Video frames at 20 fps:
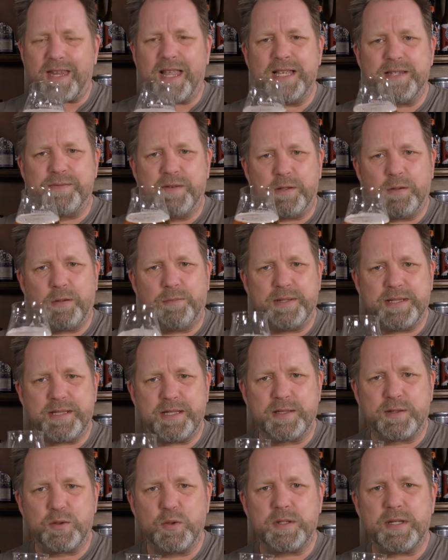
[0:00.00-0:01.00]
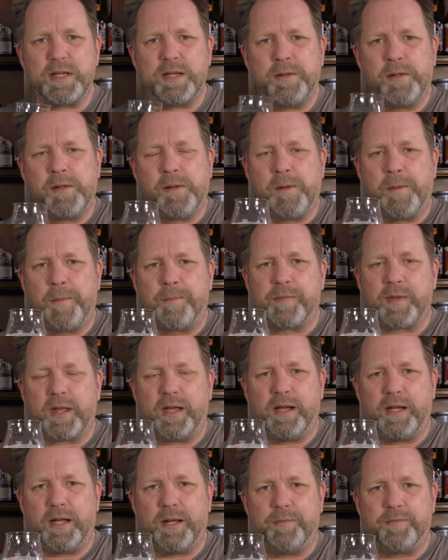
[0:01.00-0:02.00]
es, wird noch ein bisschen süßer,
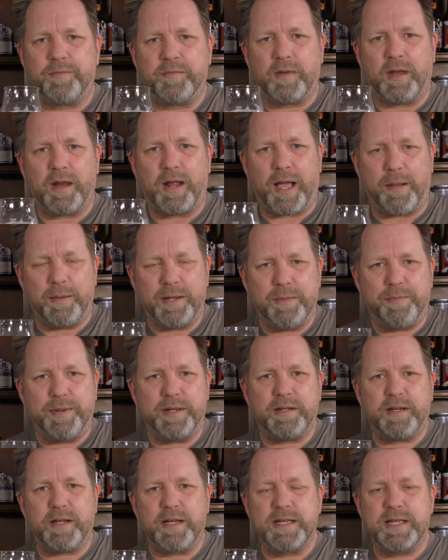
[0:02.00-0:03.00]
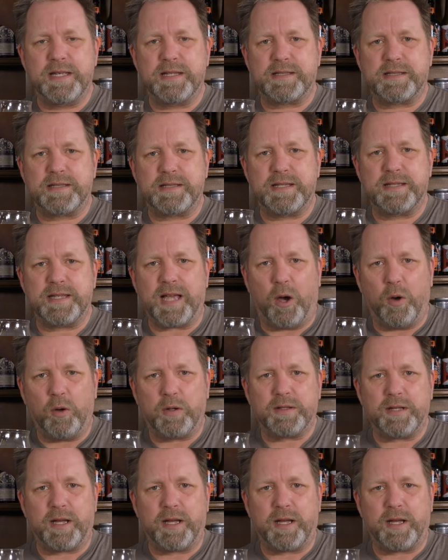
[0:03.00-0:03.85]
ähm, aber die bittere ist, ist auch